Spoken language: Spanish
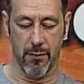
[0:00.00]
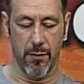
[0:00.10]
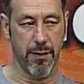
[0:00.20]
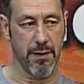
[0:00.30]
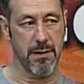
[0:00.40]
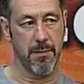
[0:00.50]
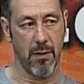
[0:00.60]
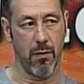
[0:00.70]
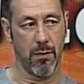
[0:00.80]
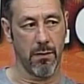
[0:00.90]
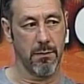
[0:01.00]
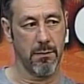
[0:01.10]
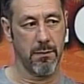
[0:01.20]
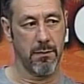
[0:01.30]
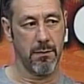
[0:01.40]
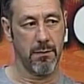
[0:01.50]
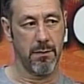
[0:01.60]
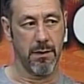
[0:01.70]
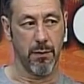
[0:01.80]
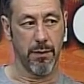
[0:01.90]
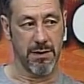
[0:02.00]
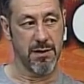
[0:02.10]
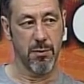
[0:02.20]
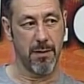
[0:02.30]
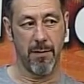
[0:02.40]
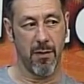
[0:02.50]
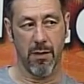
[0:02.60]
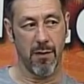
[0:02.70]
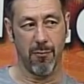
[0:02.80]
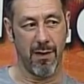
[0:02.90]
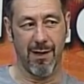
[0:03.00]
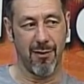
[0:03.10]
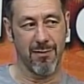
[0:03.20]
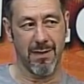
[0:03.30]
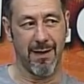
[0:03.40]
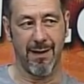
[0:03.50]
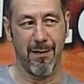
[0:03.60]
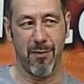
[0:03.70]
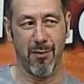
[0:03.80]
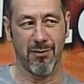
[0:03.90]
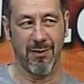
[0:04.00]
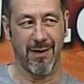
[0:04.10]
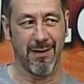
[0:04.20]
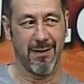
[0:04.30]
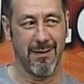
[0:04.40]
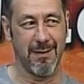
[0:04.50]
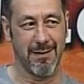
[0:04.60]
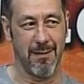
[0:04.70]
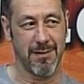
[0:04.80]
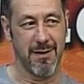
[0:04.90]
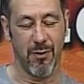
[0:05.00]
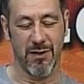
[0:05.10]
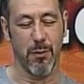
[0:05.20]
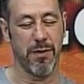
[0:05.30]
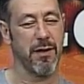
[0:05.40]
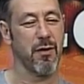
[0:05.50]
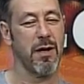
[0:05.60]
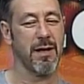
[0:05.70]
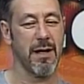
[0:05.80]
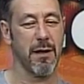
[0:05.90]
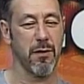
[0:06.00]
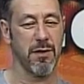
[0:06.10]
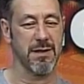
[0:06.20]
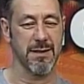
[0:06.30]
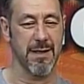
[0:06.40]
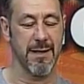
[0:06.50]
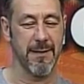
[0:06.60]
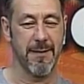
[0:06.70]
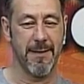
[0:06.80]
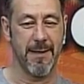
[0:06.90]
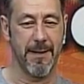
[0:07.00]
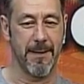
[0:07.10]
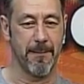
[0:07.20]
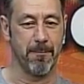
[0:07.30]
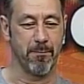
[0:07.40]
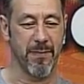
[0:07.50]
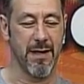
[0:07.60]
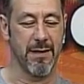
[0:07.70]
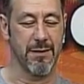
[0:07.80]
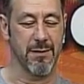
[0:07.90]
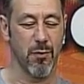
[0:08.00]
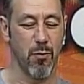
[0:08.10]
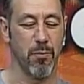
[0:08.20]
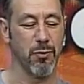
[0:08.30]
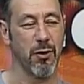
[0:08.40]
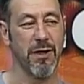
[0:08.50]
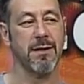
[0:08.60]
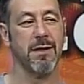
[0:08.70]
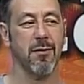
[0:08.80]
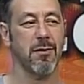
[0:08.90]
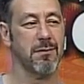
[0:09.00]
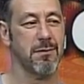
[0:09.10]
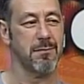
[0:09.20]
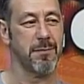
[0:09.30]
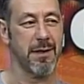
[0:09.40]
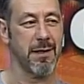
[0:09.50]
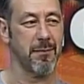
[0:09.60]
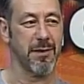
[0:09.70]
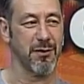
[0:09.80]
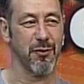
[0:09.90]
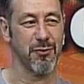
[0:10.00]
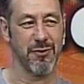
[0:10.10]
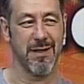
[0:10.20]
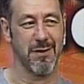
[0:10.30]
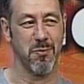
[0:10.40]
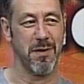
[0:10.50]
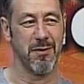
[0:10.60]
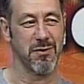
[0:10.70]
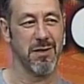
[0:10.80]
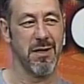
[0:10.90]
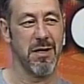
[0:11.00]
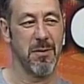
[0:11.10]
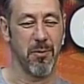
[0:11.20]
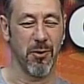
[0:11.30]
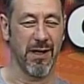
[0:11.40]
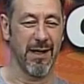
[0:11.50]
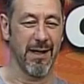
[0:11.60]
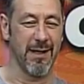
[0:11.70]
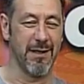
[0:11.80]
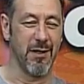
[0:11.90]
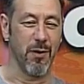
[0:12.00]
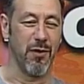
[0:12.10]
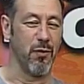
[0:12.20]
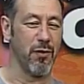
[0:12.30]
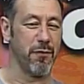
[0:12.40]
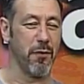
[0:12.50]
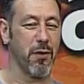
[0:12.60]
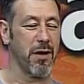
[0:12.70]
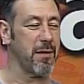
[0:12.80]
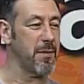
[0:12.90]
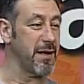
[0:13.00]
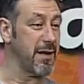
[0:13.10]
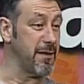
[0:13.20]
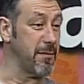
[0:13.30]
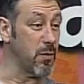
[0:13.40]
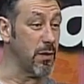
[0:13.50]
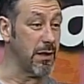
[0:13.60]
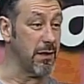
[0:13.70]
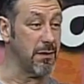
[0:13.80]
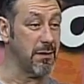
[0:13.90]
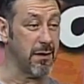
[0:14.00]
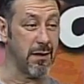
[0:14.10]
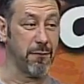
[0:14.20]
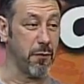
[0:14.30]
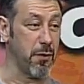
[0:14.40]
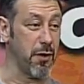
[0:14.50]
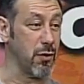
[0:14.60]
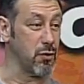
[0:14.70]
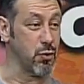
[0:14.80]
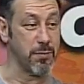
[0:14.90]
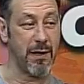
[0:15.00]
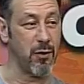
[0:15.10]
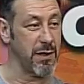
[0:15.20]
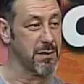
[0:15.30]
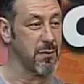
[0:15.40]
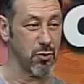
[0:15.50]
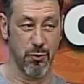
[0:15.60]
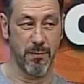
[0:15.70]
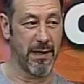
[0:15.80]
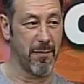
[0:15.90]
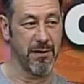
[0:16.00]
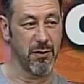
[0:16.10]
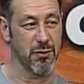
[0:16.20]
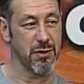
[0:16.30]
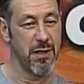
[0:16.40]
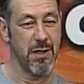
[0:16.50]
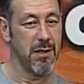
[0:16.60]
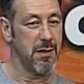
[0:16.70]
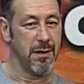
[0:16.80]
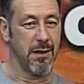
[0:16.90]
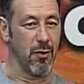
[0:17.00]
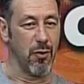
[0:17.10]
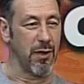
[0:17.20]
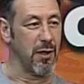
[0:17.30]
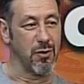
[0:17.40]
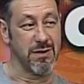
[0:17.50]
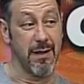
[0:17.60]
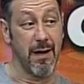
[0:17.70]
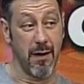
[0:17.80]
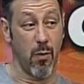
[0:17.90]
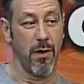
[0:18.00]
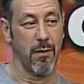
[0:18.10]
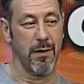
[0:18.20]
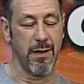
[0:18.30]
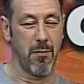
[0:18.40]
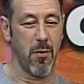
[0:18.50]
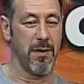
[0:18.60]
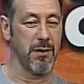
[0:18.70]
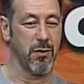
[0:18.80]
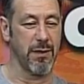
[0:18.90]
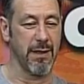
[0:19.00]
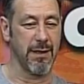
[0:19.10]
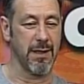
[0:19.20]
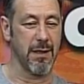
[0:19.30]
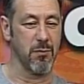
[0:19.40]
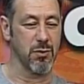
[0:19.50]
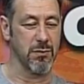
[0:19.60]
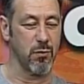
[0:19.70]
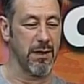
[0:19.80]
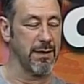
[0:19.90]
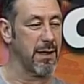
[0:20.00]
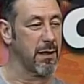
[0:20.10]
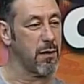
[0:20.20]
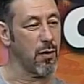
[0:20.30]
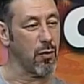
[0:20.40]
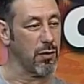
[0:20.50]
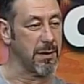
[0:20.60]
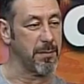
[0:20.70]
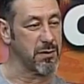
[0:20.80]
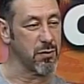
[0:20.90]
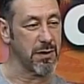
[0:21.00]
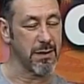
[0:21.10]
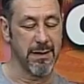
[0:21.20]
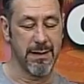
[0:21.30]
conocerse mejor, entonces eso va a mejorar cualquier cosa que el individuo toque. ¿sabes? Lo que sucede con las relaciones es que em, son un punto crítico para, todos los seres humanos. Porque cuando uno funciona de manera individual, eh, funciona con sus valores, con sus parámetros y con lo que él considera adecuado. En el momento en el que tenemos una interacción con otra persona,